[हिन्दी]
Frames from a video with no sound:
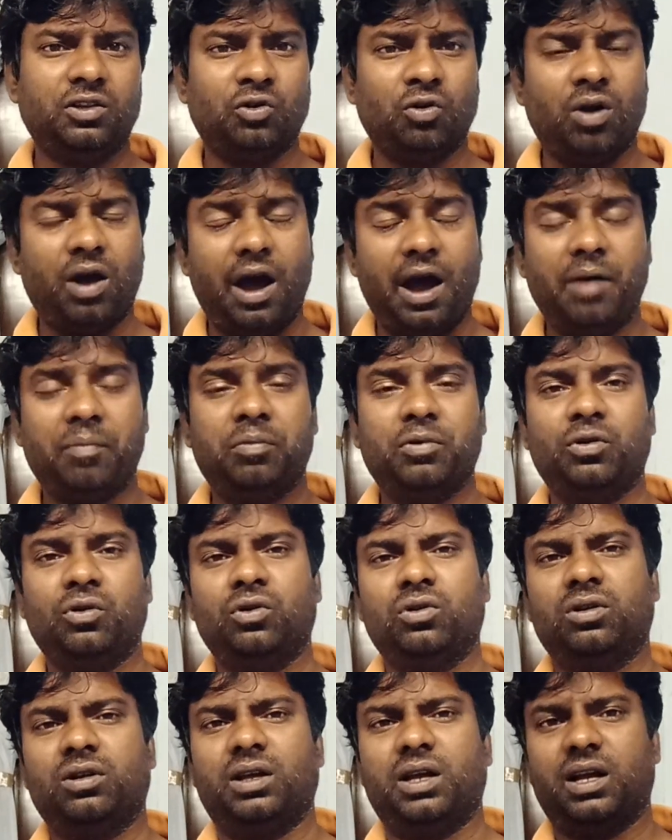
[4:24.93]
तो आप
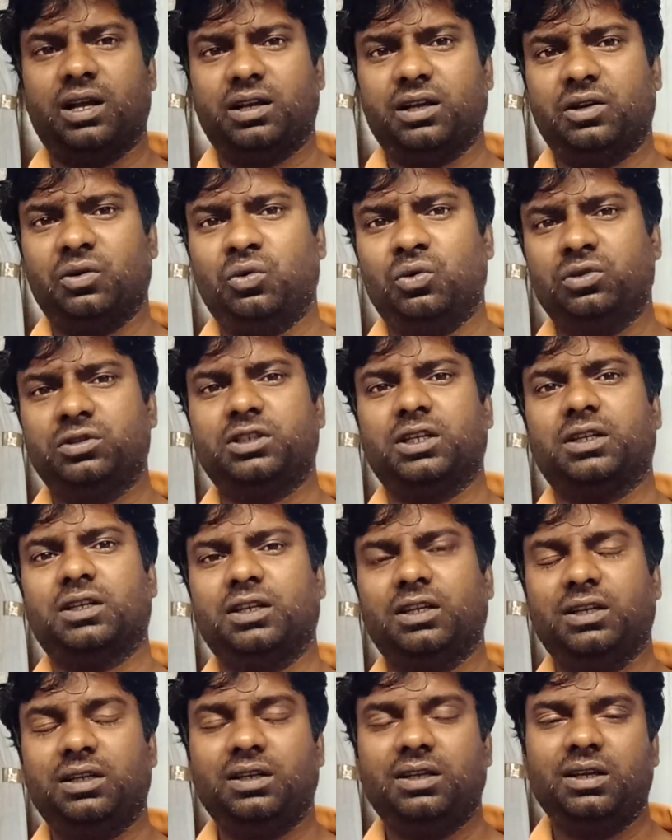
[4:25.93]
लोग अगर हो
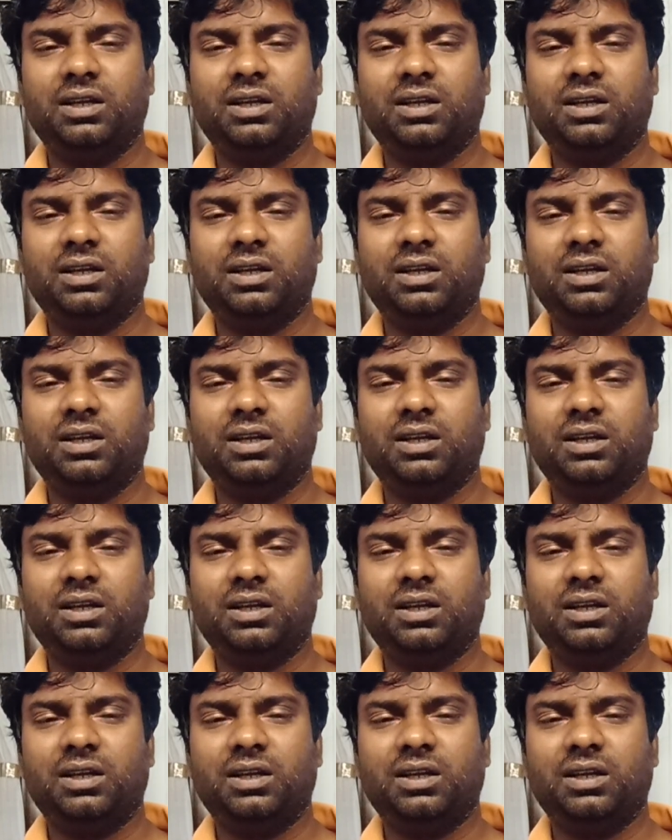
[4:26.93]
सके